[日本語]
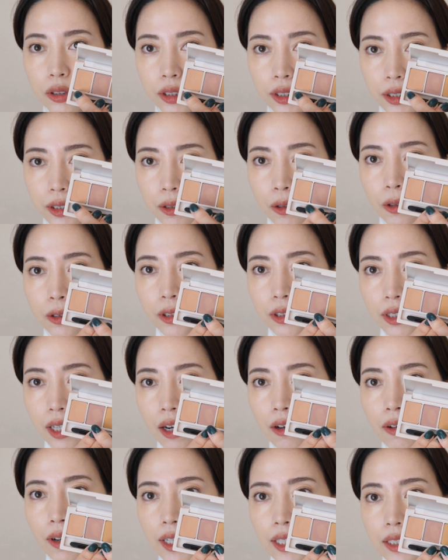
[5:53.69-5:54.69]
すごく
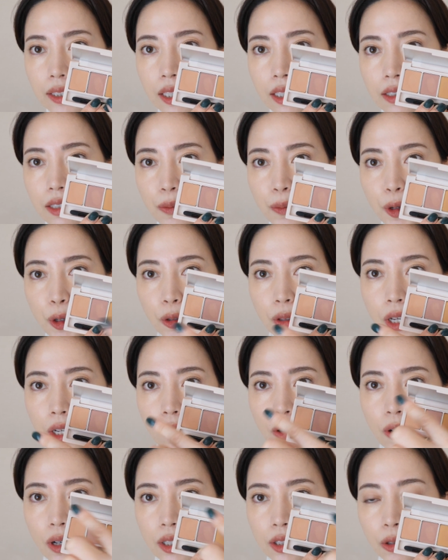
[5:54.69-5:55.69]
可愛い絶妙な
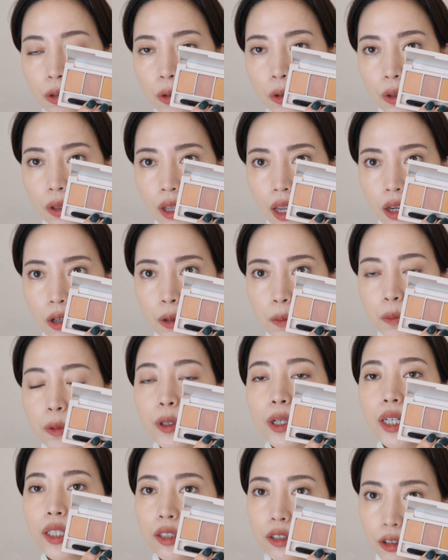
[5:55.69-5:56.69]
色が揃っている
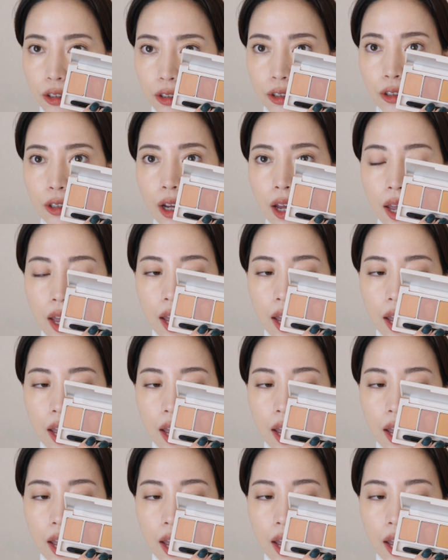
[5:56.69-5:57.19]
プラス